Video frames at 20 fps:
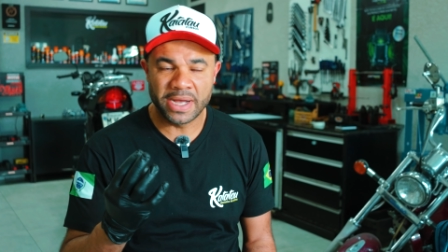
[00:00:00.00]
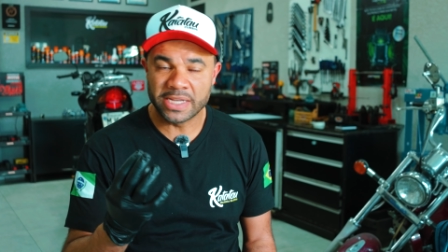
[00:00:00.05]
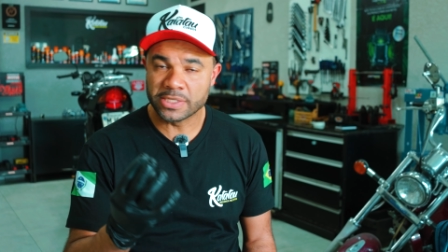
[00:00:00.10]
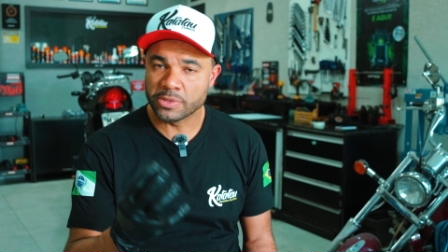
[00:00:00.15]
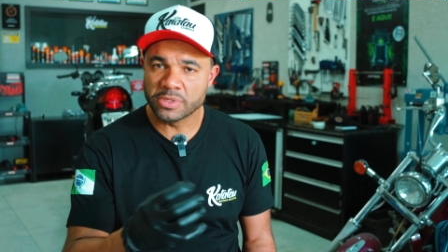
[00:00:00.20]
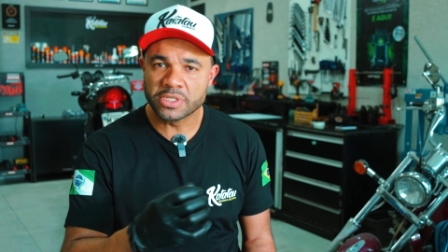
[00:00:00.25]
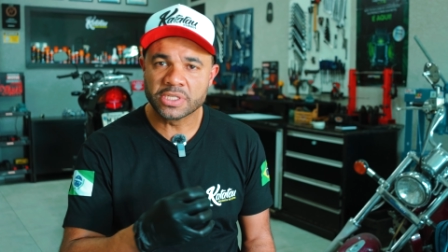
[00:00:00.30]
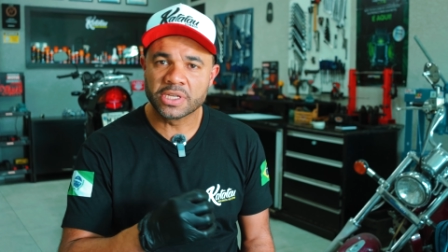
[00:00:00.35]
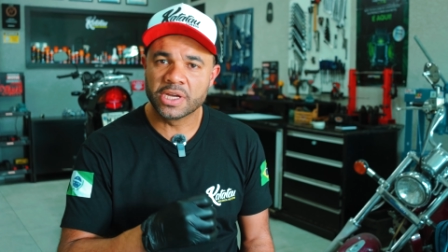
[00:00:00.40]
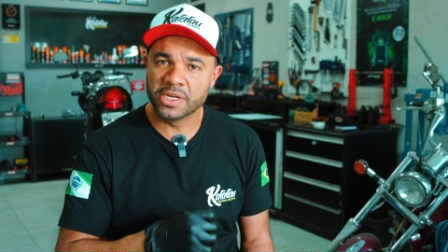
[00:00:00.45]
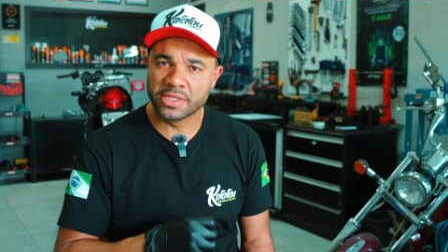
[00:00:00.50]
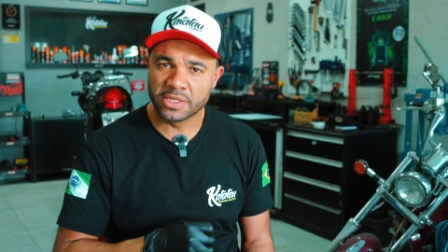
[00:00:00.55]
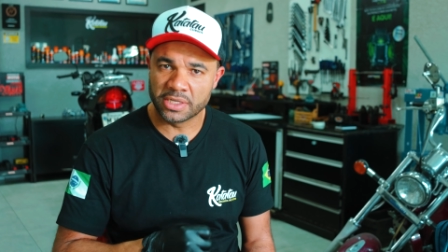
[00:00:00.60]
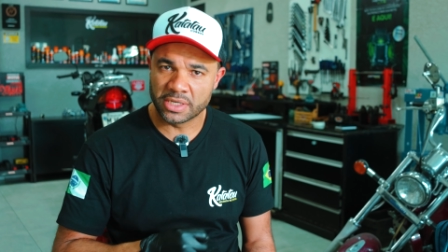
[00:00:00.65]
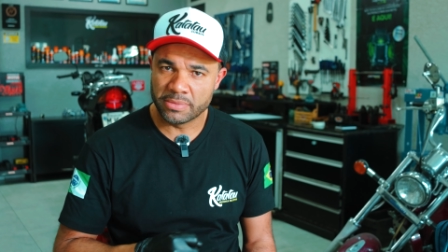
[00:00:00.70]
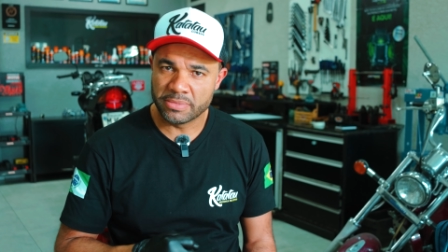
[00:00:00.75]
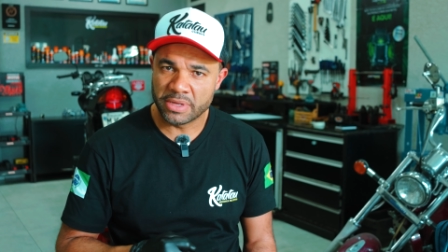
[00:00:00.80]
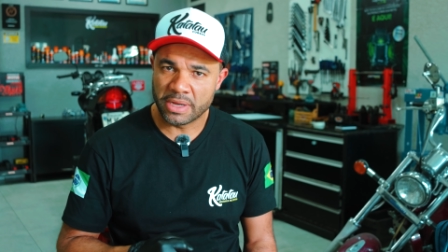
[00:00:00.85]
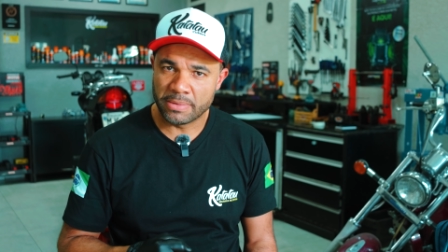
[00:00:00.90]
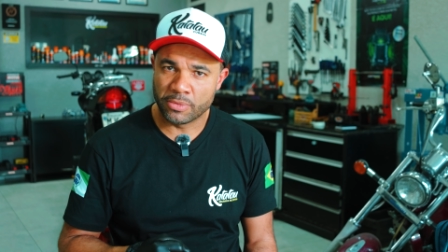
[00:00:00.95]
passa o scanner
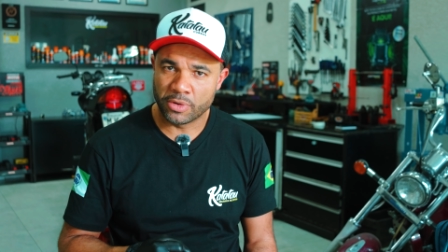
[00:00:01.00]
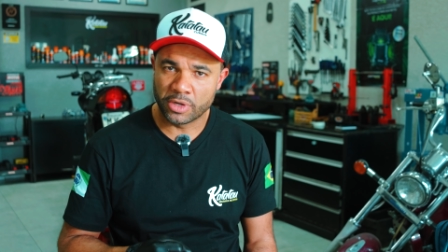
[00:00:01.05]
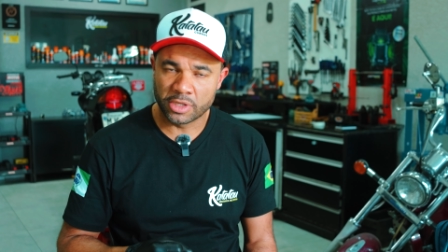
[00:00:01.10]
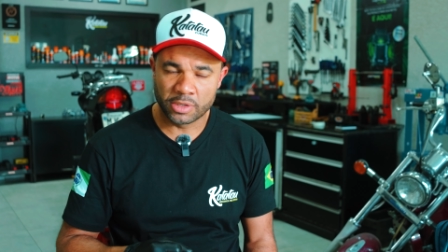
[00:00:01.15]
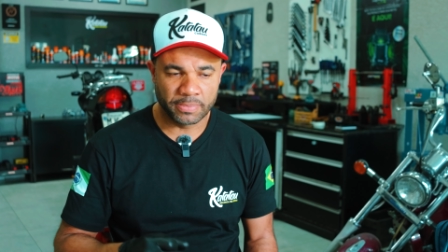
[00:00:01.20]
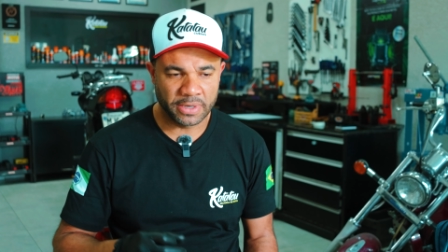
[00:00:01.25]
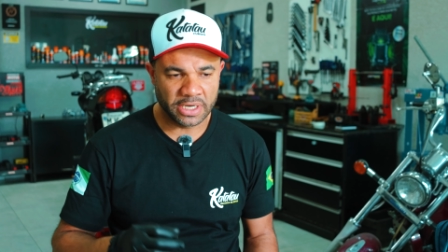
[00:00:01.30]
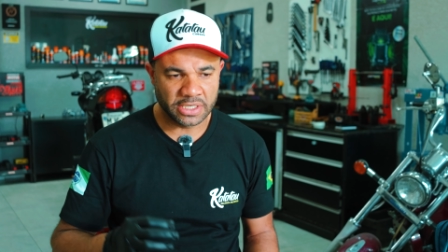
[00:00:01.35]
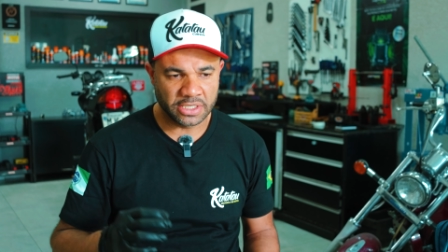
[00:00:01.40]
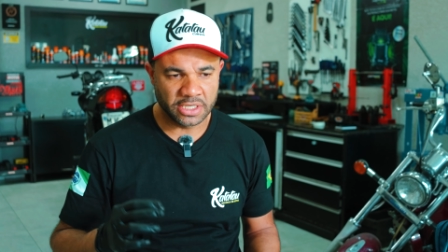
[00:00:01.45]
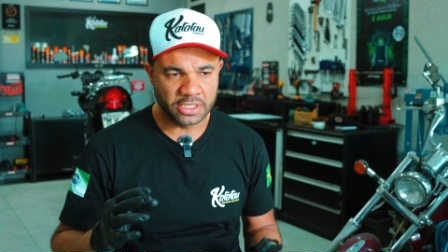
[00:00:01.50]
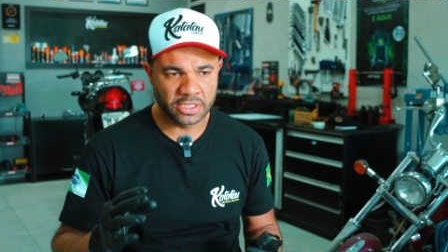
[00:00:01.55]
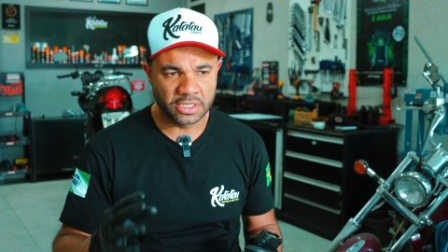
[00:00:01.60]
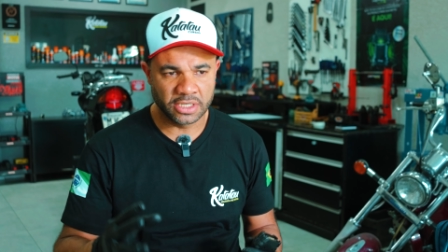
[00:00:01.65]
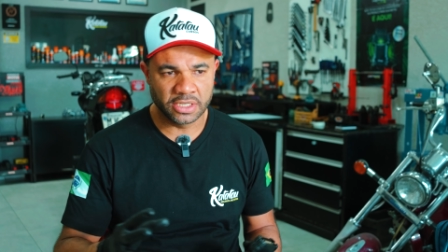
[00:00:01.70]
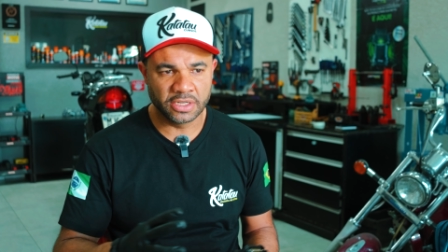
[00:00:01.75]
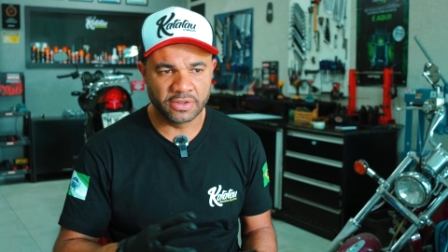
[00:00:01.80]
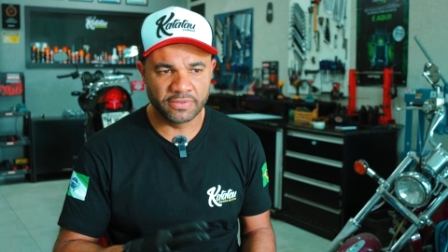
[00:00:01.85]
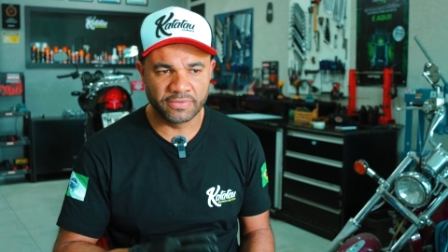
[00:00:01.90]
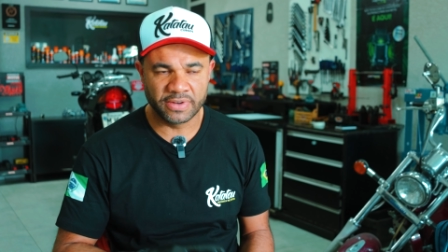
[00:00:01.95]
na minha moto para a
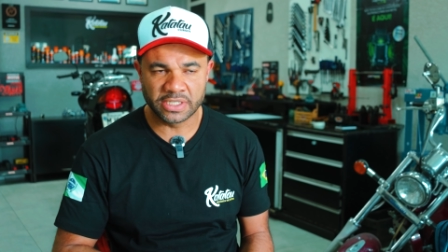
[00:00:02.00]
gente